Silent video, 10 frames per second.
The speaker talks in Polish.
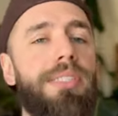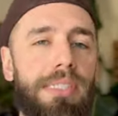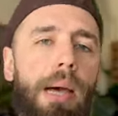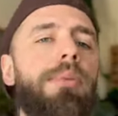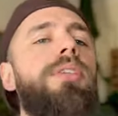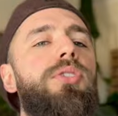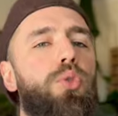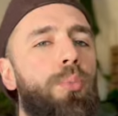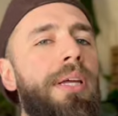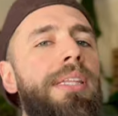sam
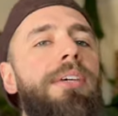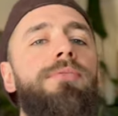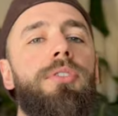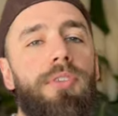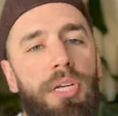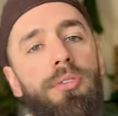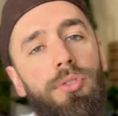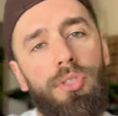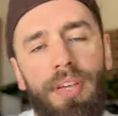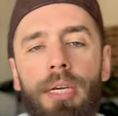instrumentem,
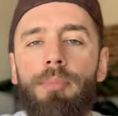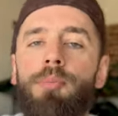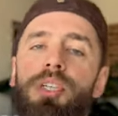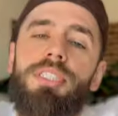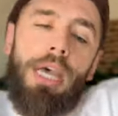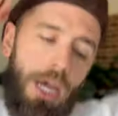wytwarzając dźwięk poprzez